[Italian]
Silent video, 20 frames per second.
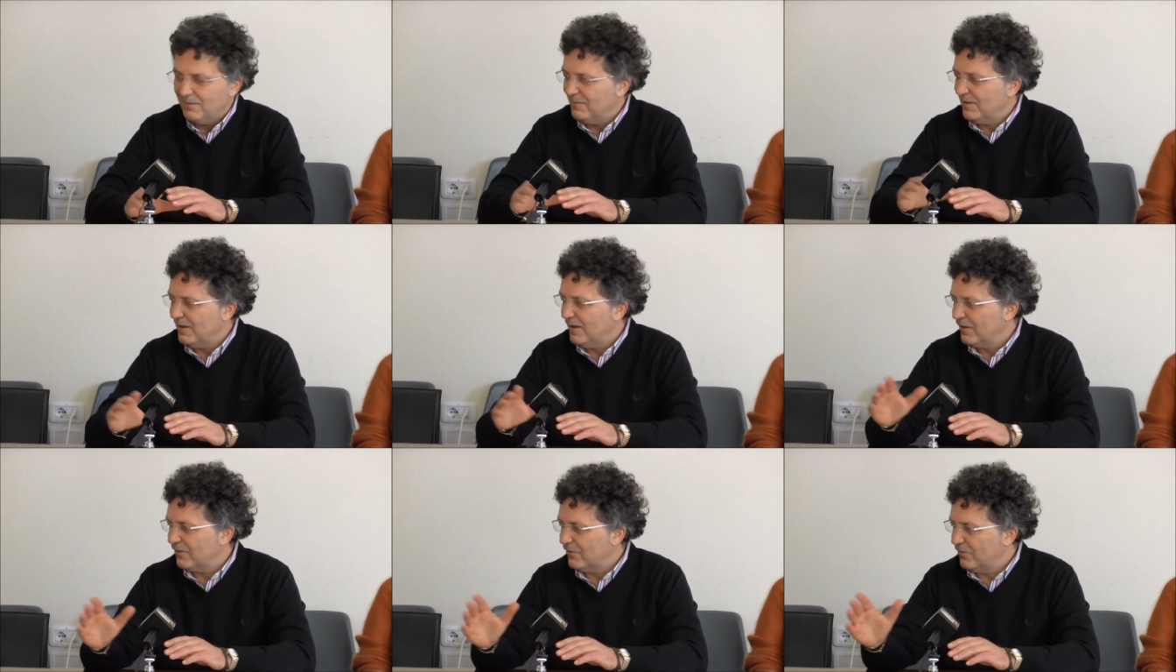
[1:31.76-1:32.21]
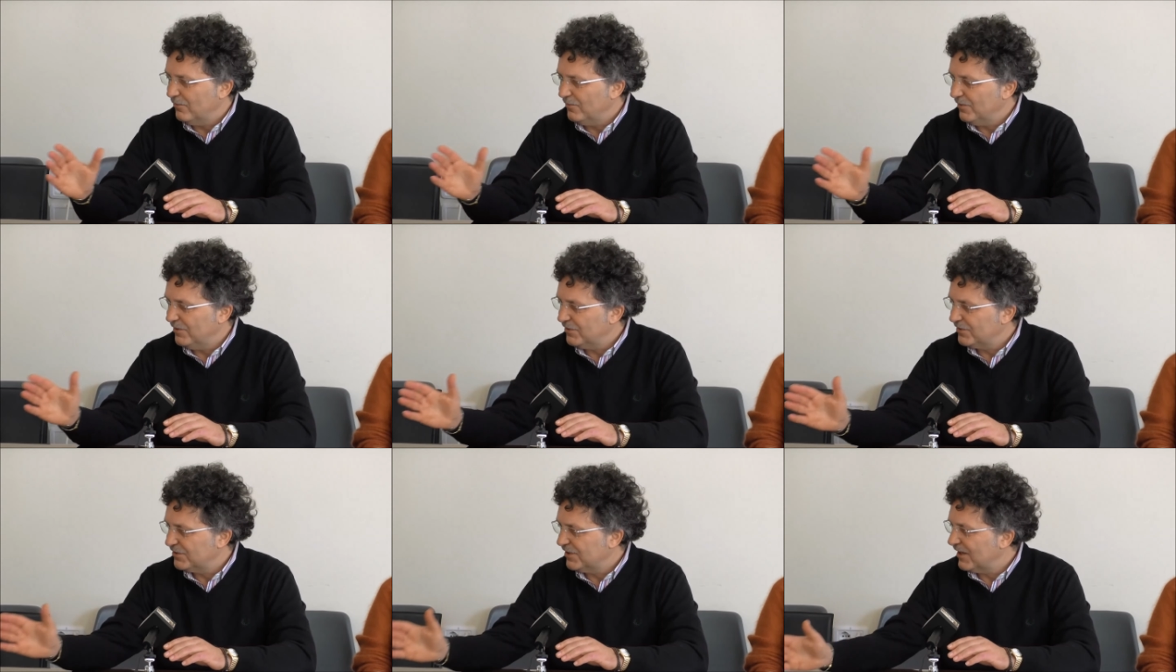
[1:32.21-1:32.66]
a
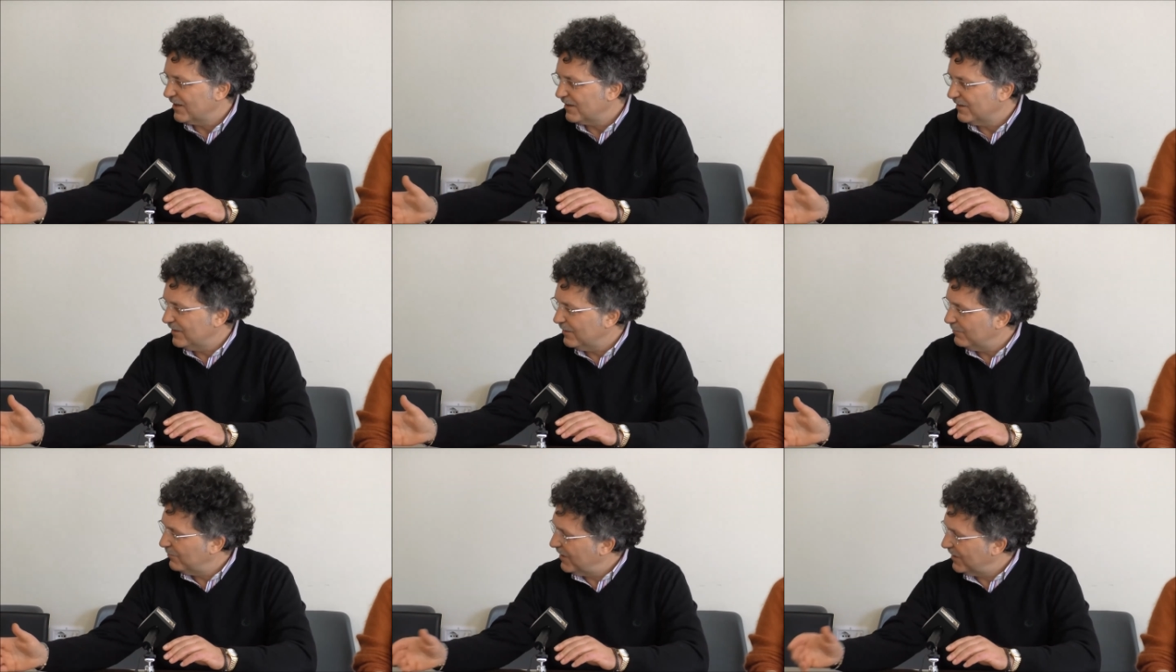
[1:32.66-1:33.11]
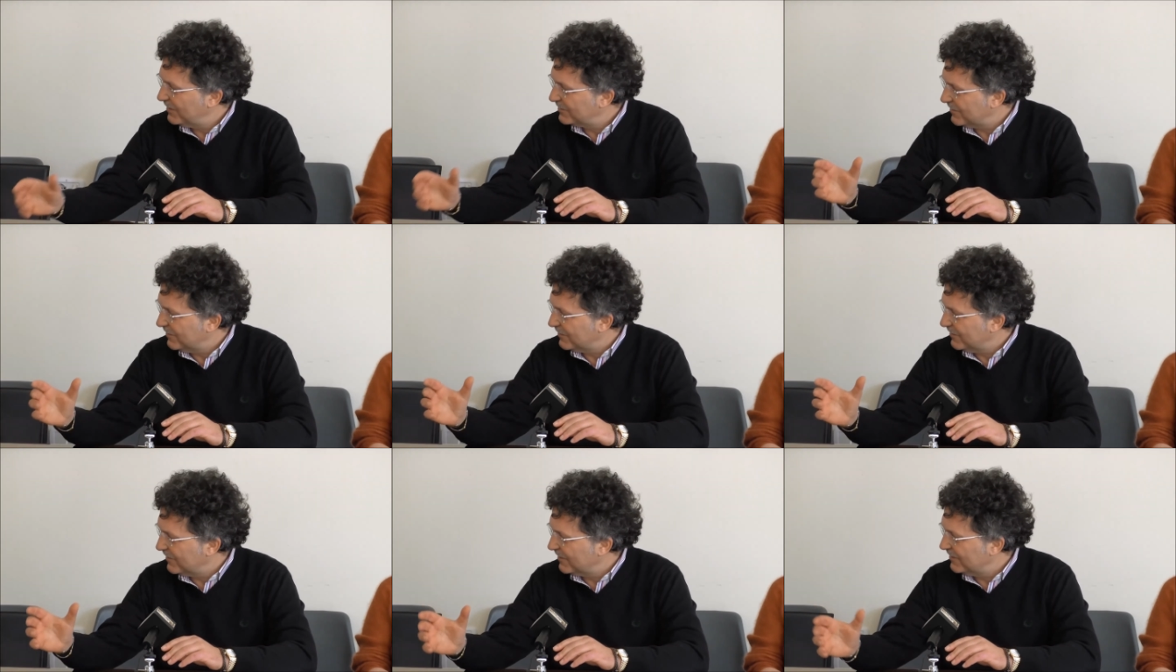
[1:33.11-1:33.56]
cominciare da
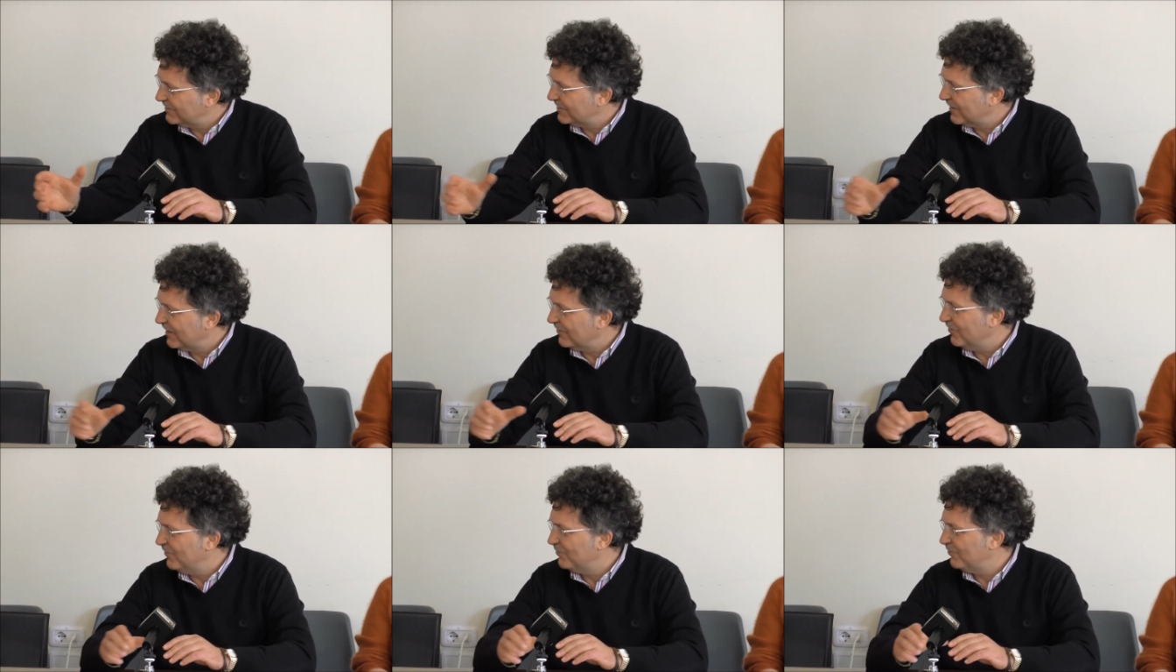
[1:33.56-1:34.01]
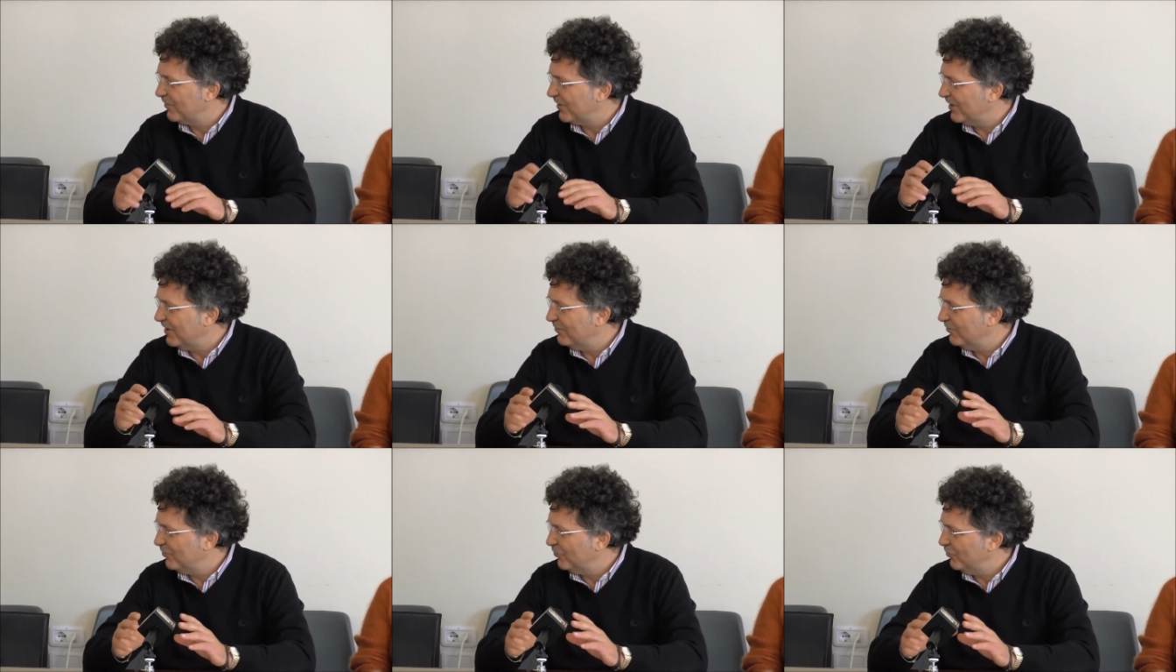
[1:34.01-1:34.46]
Pasquet, che è stato il
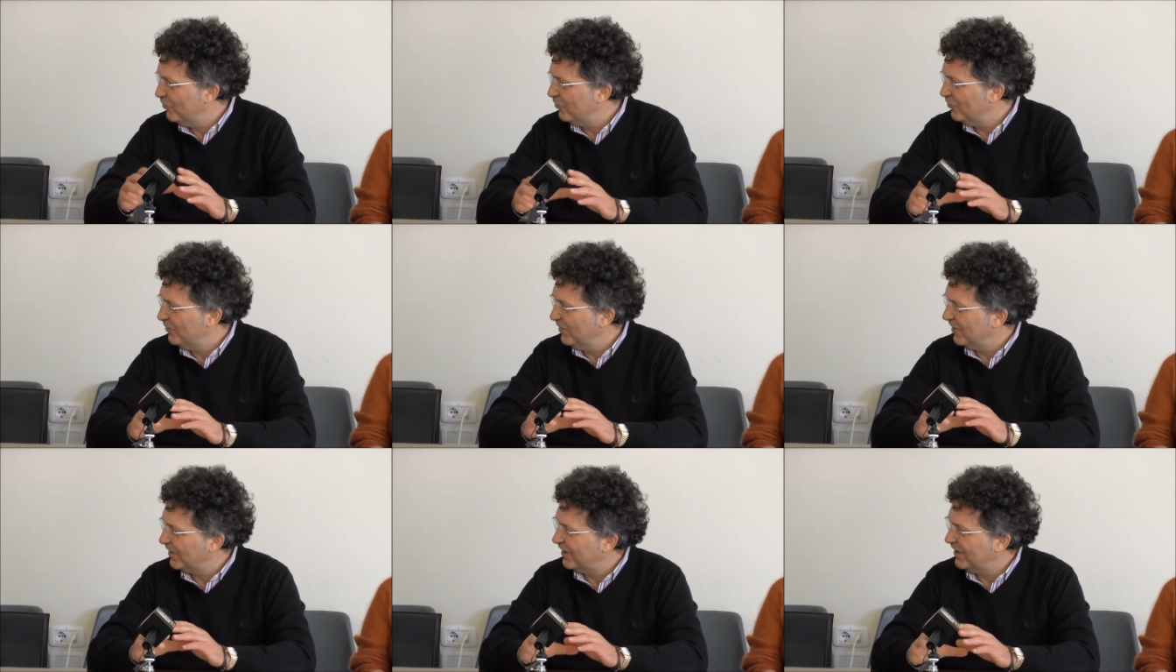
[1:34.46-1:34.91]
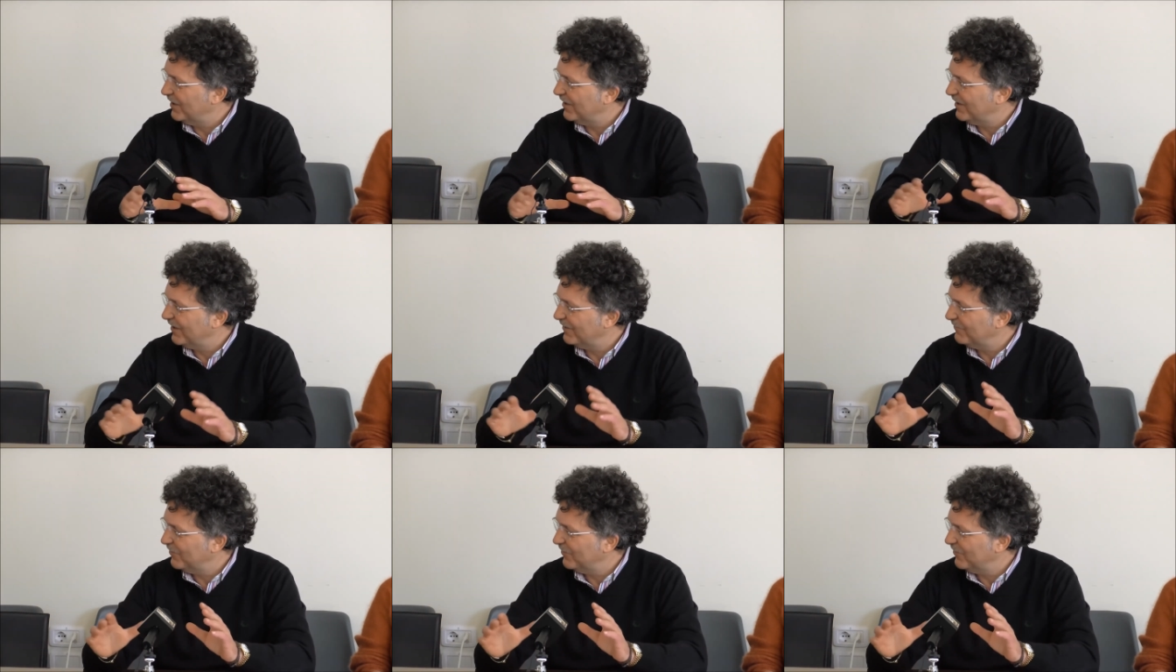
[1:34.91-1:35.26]
primo nome che è